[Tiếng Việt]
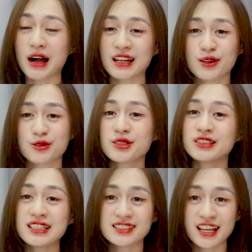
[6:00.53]
bạn nó trở
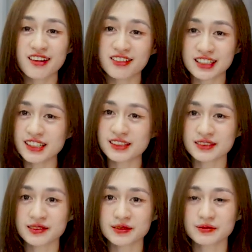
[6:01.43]
nên dễ hơn ấy
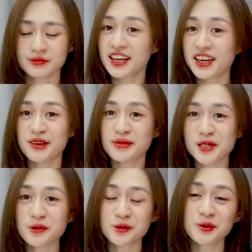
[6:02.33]
ê mình
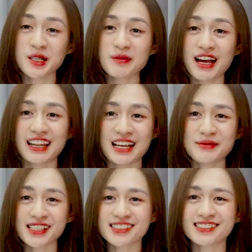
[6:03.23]
không suối các bạn là
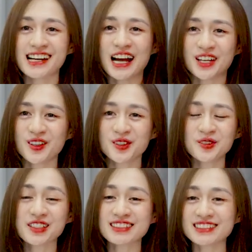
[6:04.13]
bây giờ nuôi
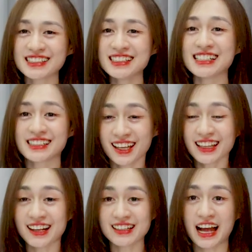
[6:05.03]
thú cưng đi để dễ
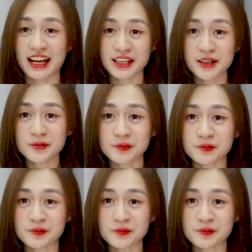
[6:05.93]
tán gái nhá